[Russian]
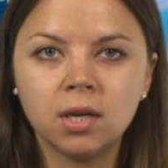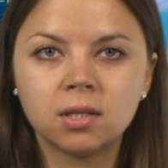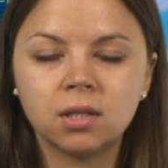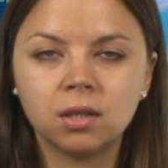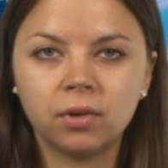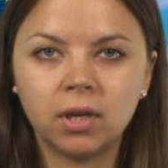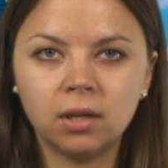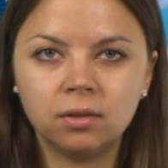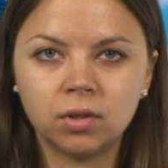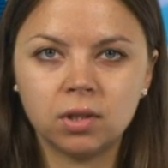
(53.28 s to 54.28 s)
с
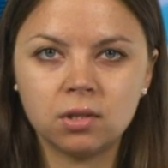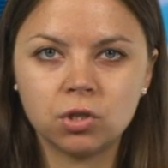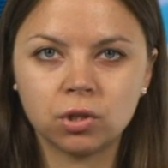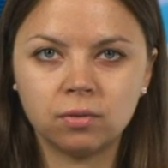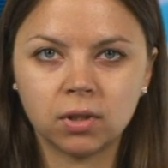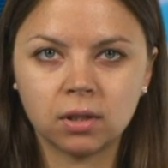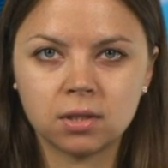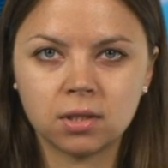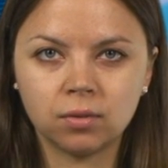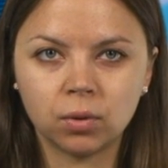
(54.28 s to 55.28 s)
января
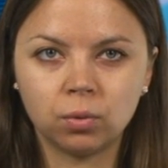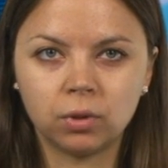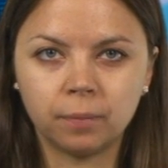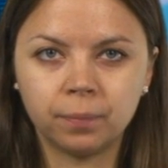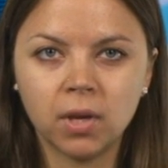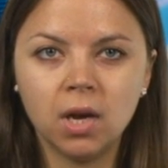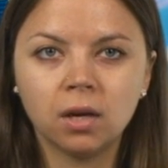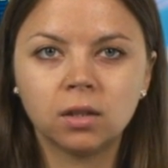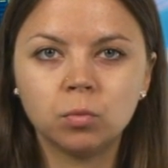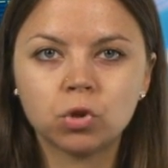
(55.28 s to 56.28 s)
2012 года.
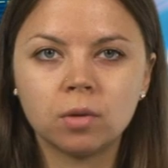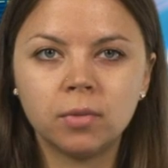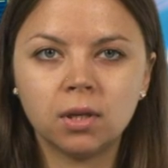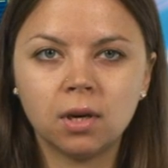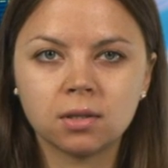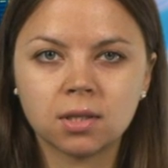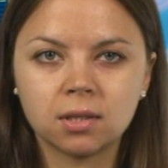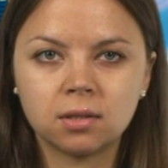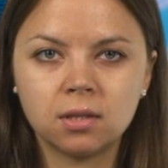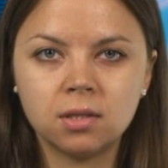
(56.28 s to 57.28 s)
К тому же американская
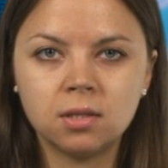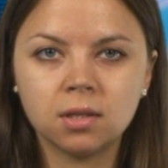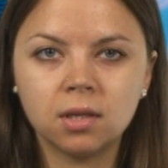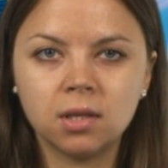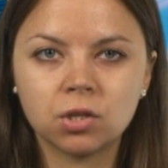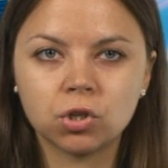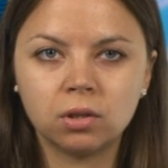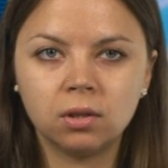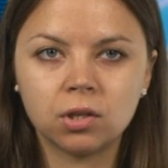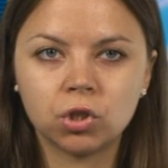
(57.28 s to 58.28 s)
статистика
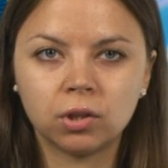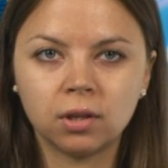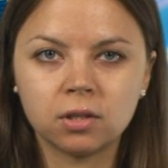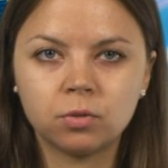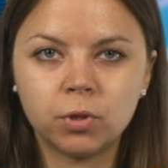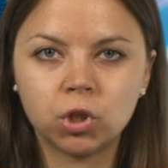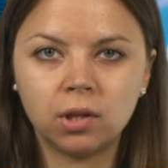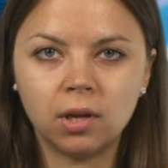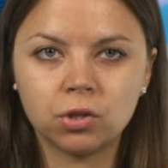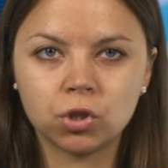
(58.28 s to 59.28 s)
неожиданно отчиталась
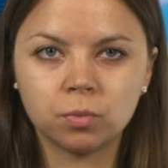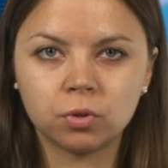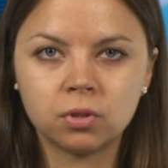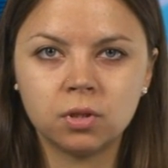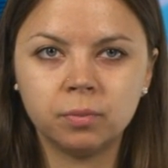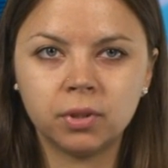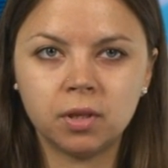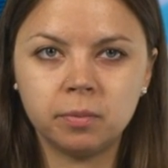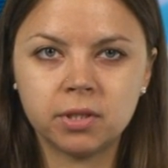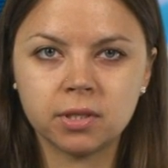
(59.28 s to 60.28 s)
впечатляющим ростом
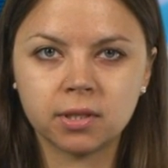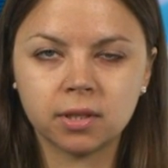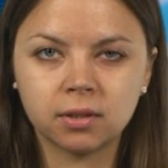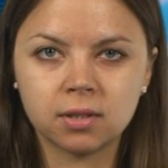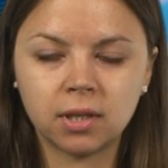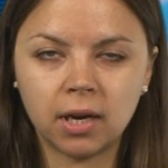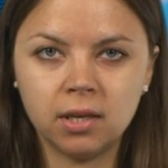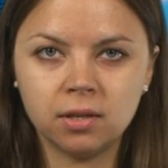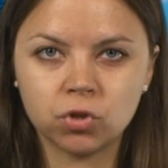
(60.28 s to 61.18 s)
потребительских настроений в